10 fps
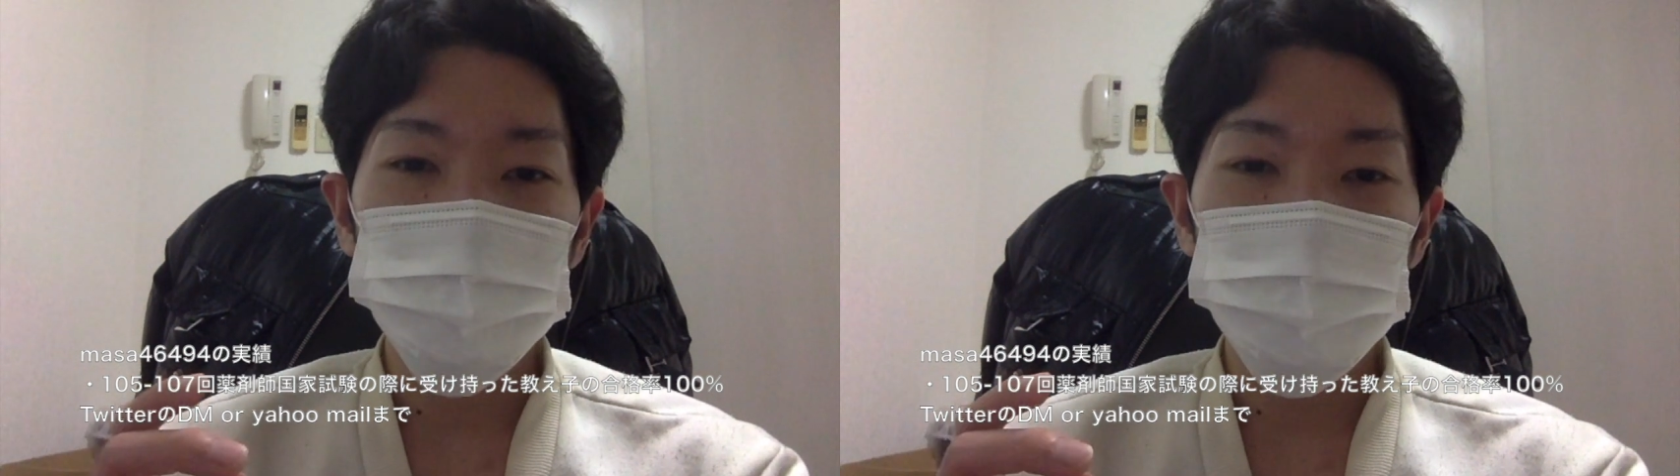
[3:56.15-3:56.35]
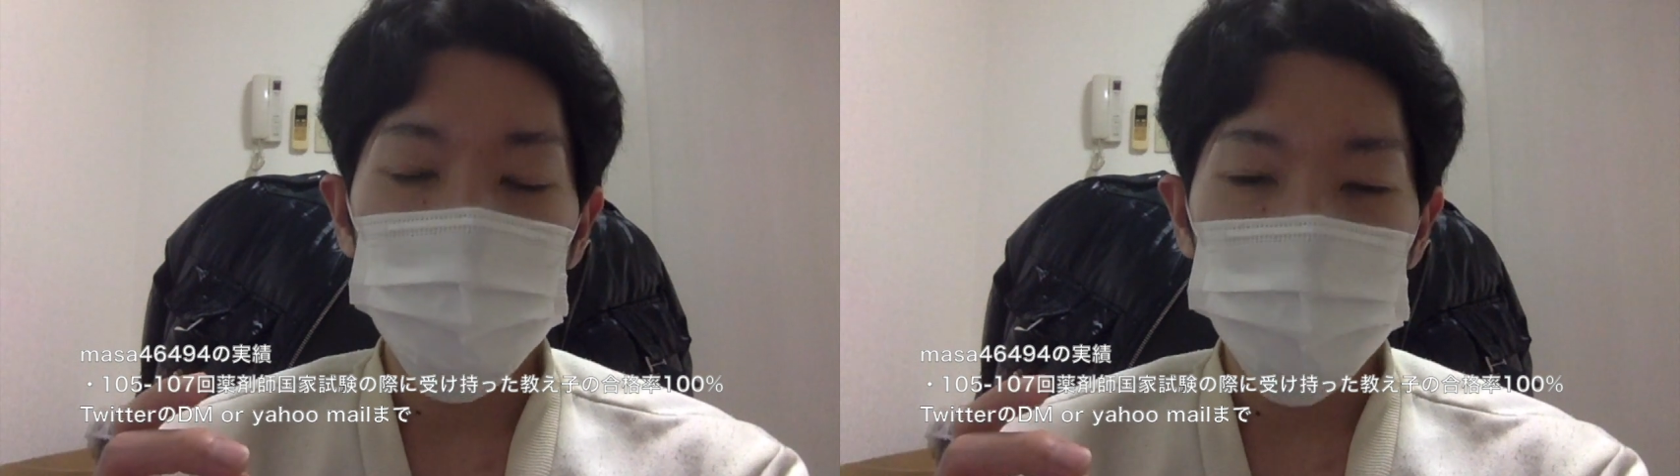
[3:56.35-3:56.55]

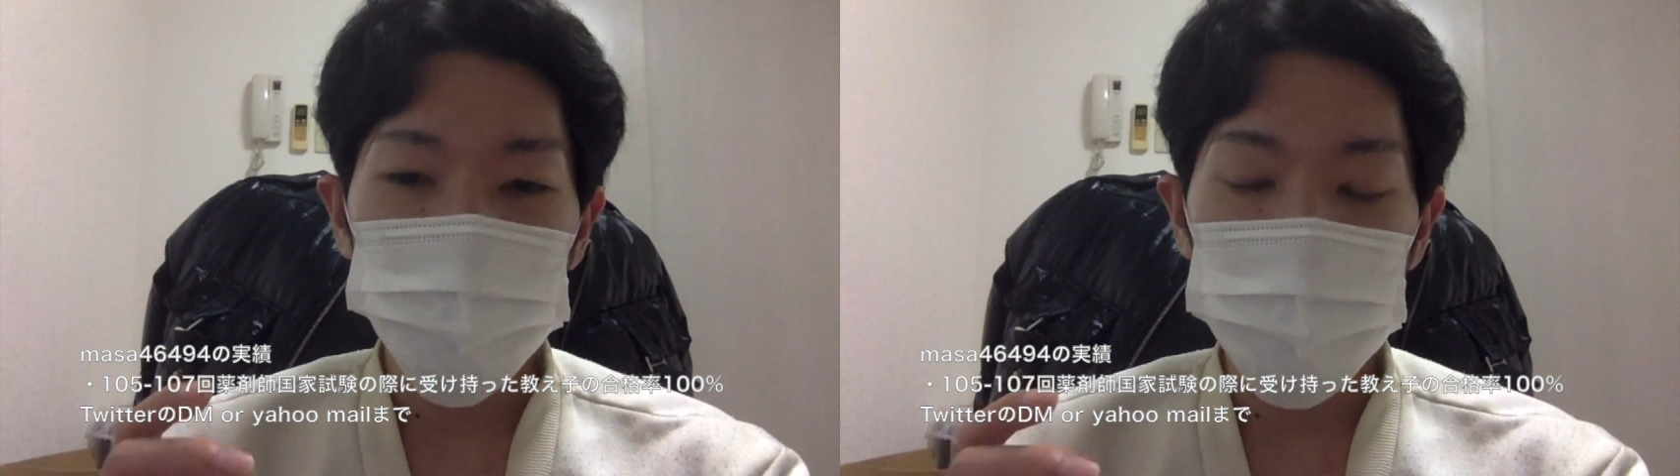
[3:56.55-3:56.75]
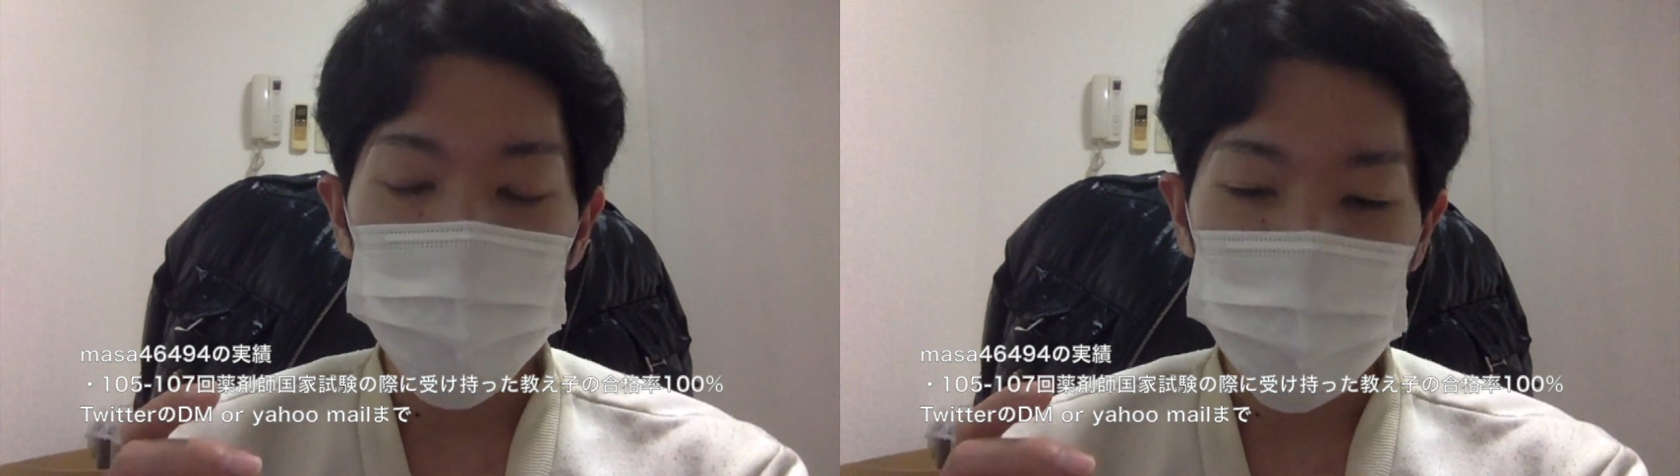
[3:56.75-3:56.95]
て
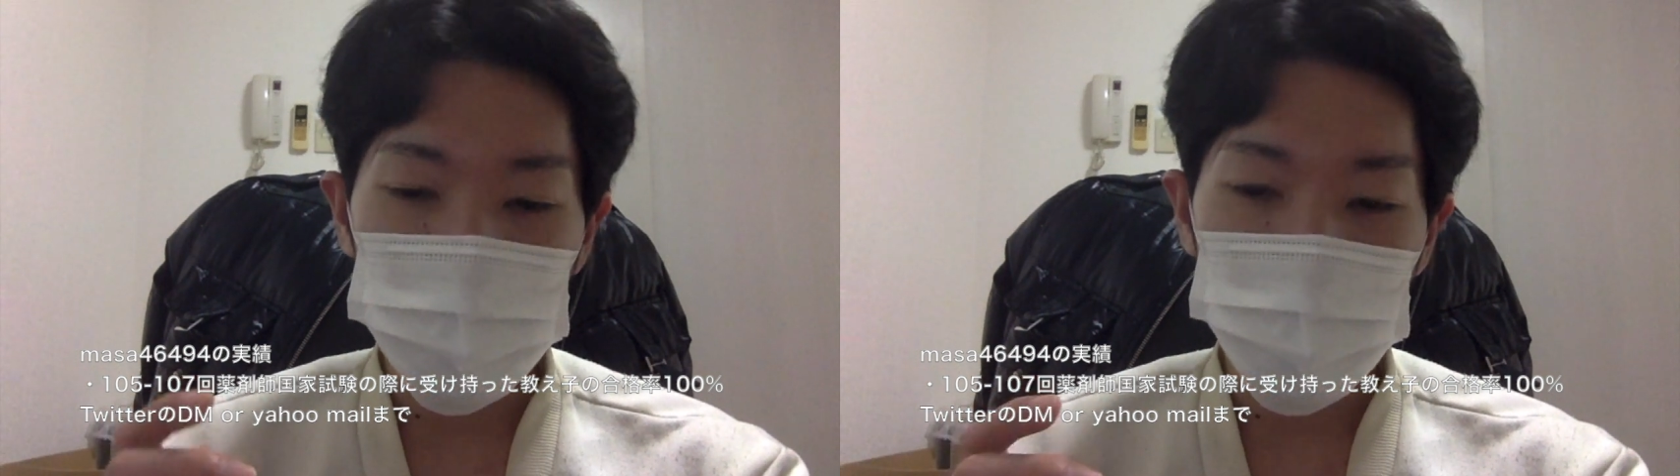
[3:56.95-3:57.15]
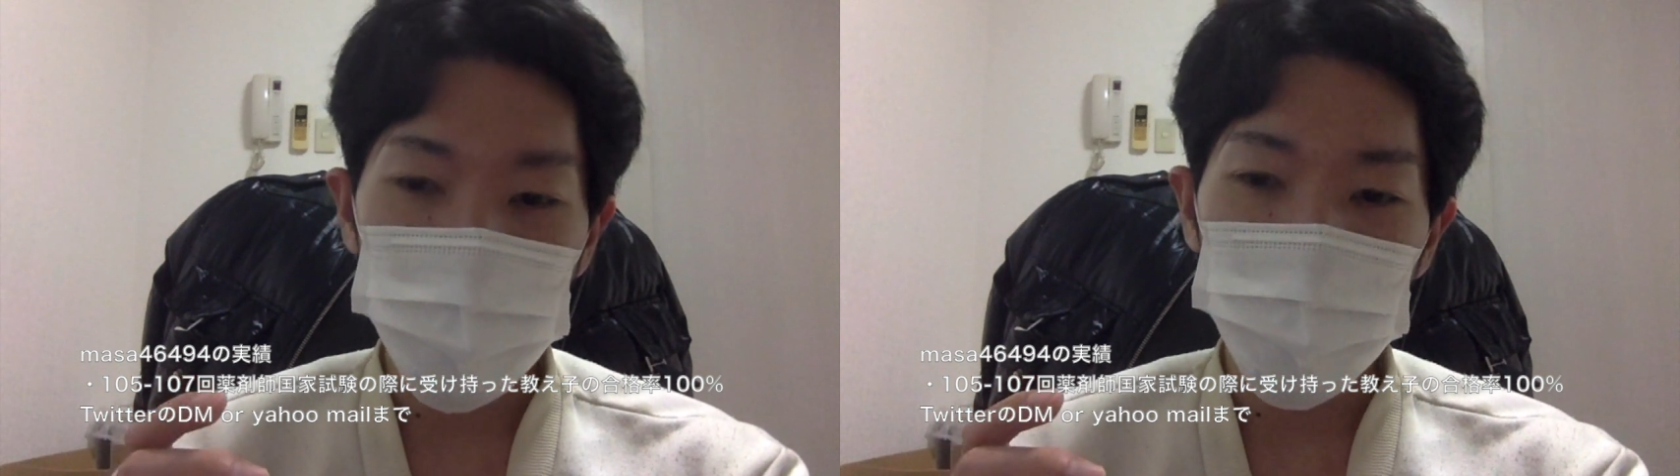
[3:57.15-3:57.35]
る勉
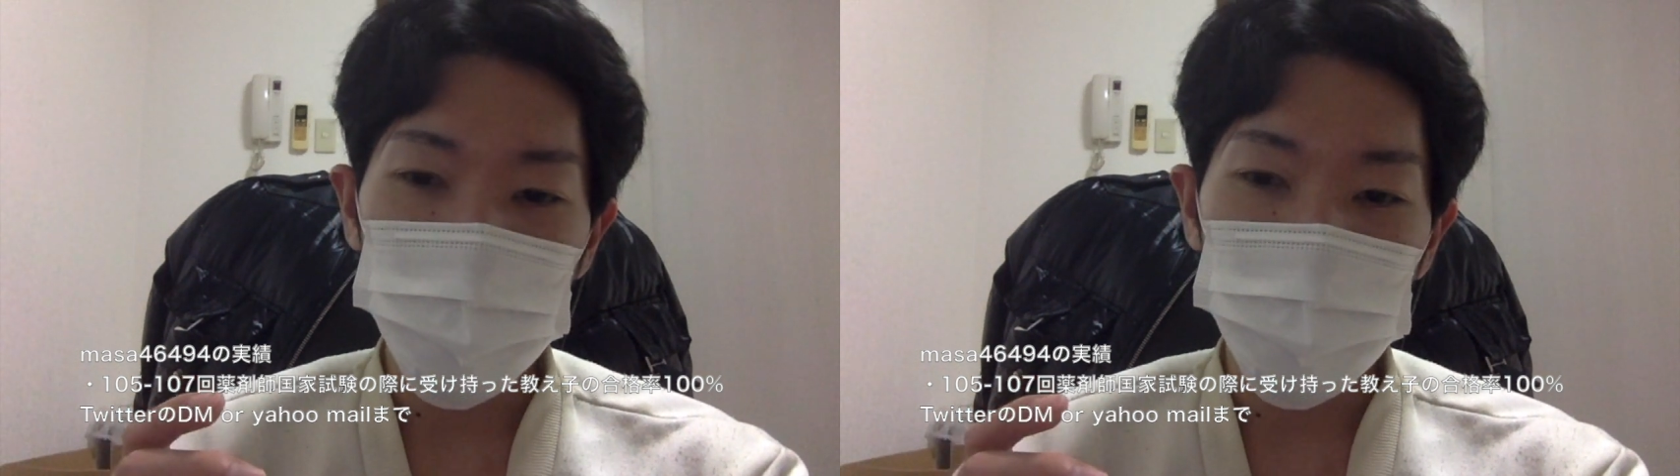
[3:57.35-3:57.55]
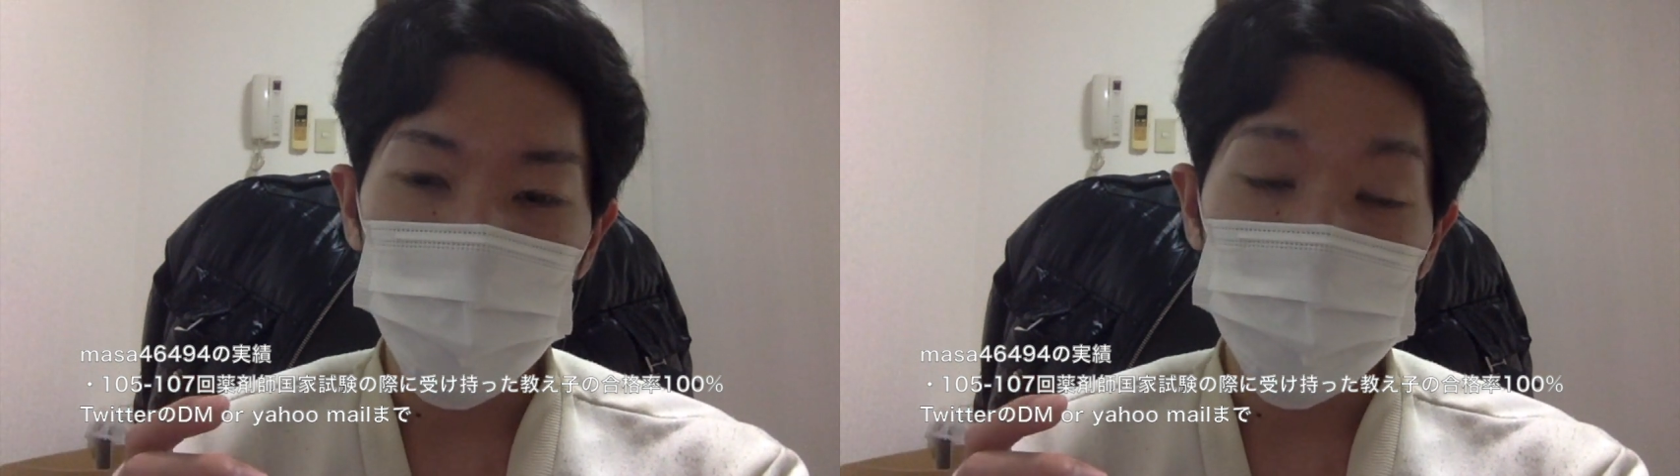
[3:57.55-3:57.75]
強方
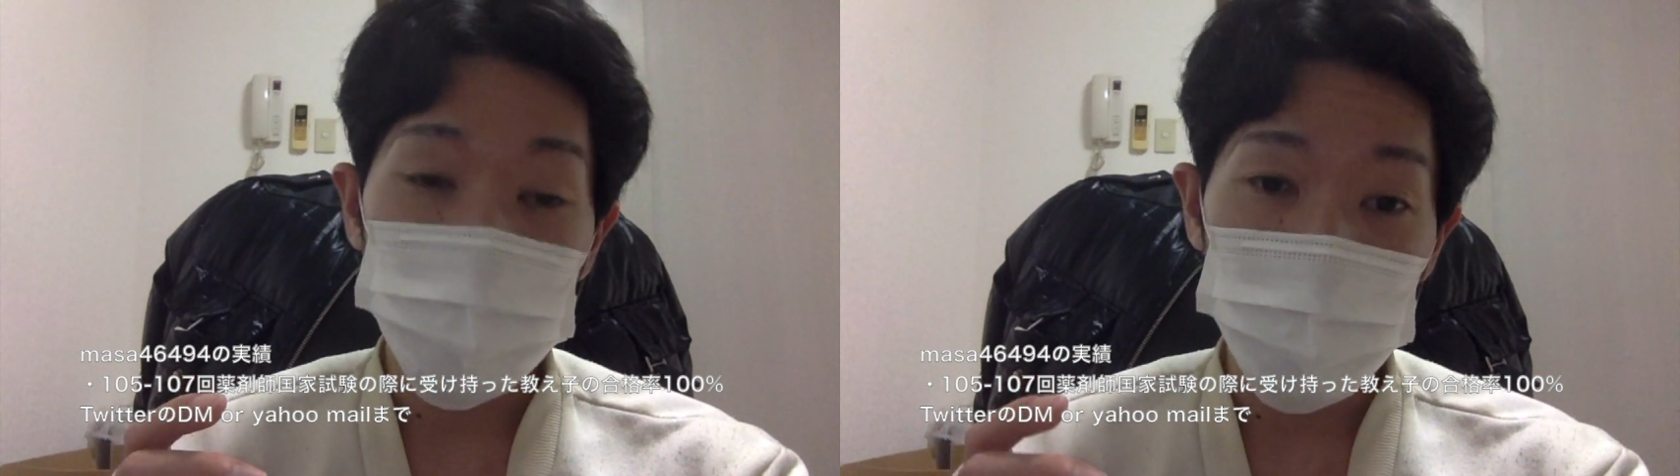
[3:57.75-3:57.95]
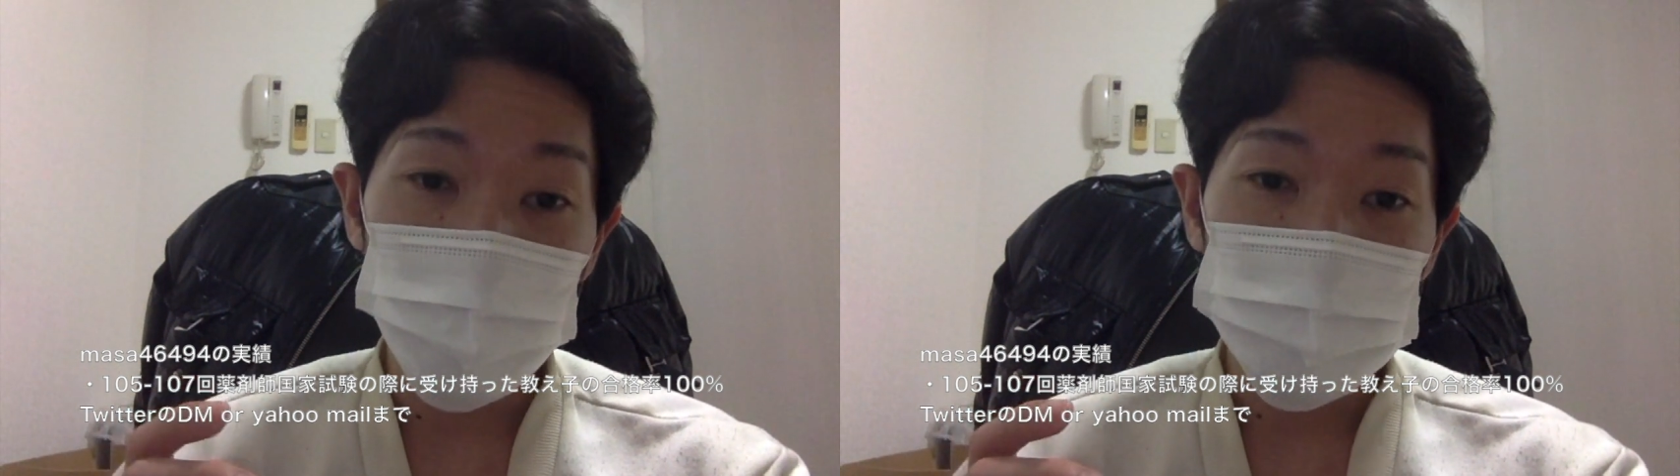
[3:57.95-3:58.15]
法
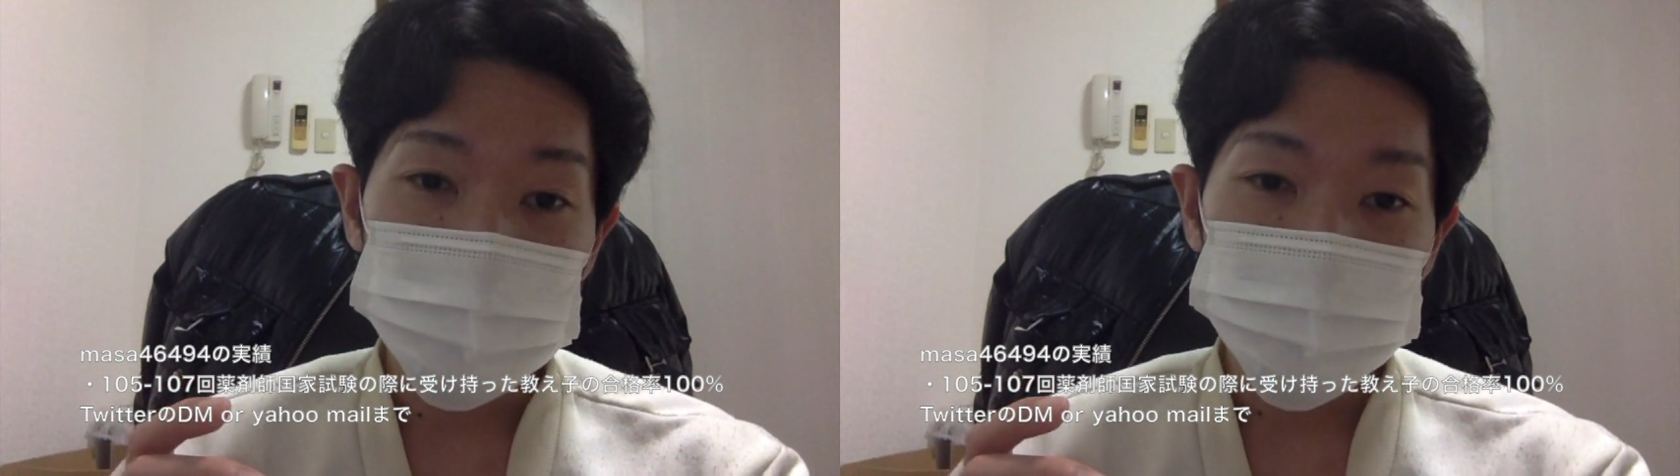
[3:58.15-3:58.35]
と